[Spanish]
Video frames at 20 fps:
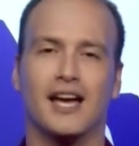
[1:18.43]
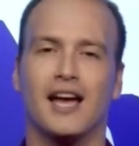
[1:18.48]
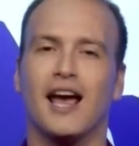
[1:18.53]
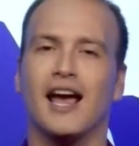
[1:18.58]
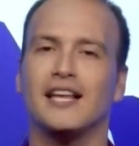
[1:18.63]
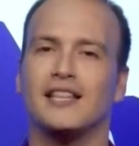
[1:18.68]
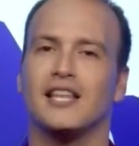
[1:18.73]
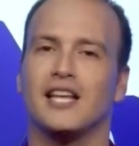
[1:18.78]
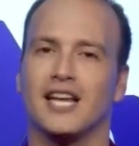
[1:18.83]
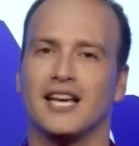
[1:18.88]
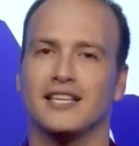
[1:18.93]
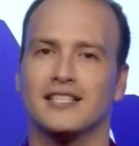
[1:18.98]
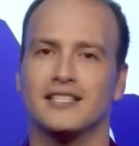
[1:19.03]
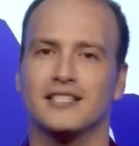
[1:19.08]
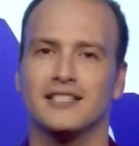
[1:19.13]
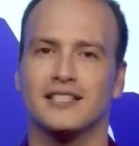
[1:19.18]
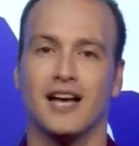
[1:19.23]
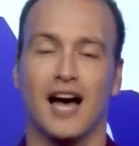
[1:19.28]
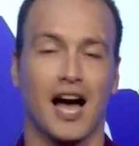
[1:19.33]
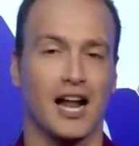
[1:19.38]

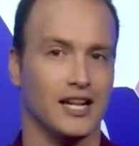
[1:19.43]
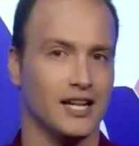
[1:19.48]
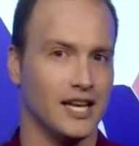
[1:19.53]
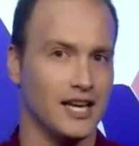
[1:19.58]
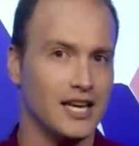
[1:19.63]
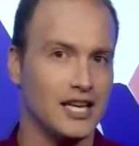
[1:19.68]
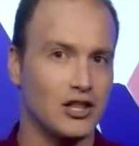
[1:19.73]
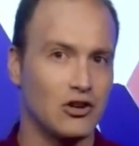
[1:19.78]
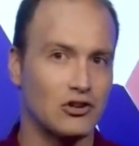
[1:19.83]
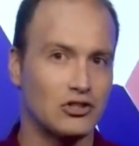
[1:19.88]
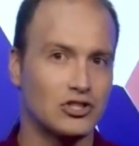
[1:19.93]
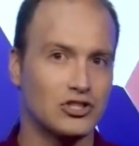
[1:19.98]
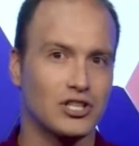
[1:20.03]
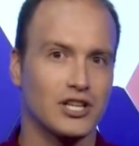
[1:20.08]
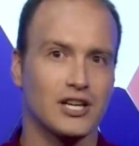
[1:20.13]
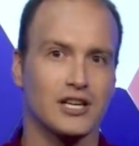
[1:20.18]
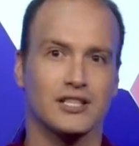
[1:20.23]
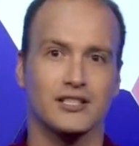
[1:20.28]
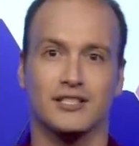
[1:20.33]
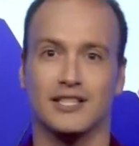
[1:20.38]
éteres, aldehídos,
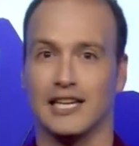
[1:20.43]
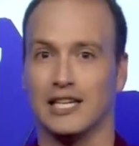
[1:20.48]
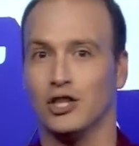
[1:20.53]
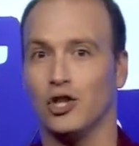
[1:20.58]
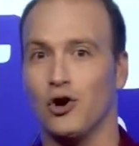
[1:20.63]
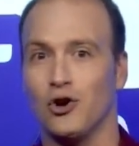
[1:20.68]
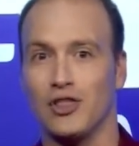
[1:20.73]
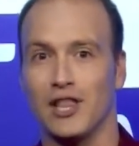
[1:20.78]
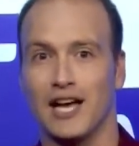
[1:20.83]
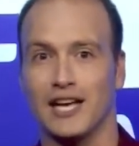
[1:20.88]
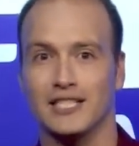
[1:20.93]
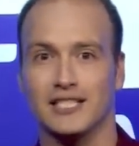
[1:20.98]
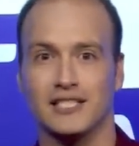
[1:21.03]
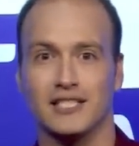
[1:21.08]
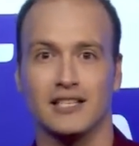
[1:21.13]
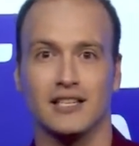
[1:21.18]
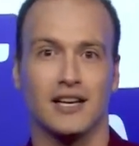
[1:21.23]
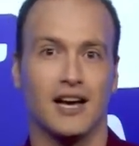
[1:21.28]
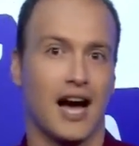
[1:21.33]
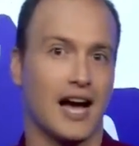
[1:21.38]
cetonas,
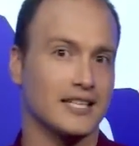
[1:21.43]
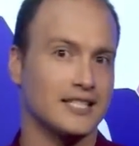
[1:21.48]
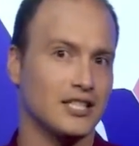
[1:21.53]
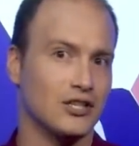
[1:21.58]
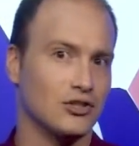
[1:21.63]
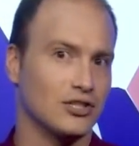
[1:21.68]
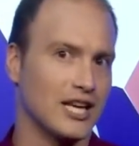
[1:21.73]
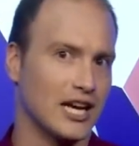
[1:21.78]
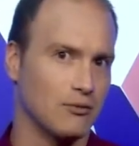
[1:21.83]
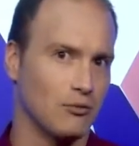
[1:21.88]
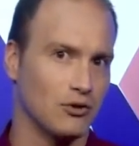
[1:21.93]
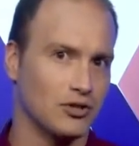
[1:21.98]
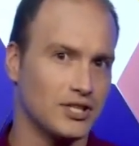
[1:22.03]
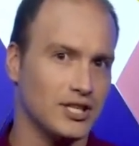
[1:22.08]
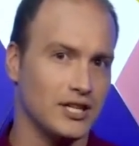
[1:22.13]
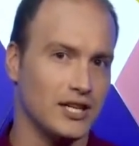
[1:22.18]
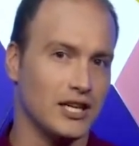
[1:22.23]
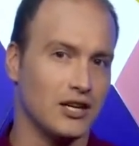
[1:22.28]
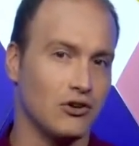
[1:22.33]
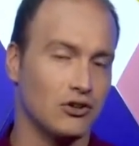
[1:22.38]
ácidos
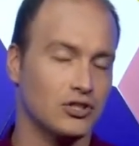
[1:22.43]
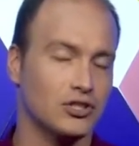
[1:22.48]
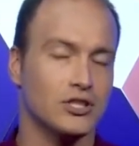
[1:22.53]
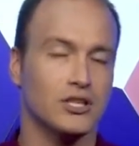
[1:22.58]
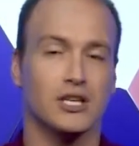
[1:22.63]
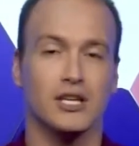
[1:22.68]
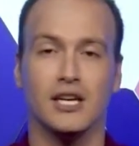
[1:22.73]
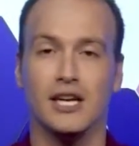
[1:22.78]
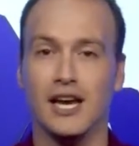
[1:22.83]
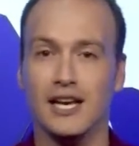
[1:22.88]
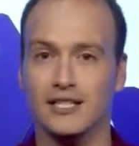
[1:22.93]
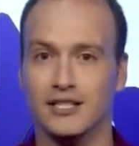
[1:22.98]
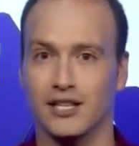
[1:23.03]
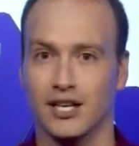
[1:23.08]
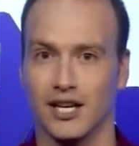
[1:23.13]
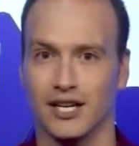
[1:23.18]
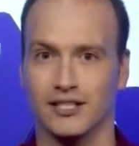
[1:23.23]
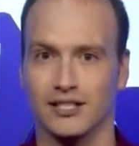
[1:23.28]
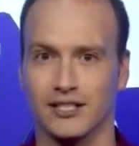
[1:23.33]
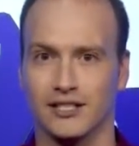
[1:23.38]
carboxílicos y
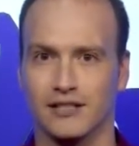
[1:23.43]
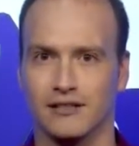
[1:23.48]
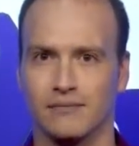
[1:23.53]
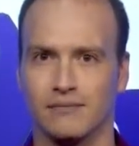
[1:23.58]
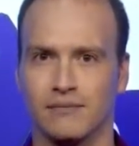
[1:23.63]
ésteres.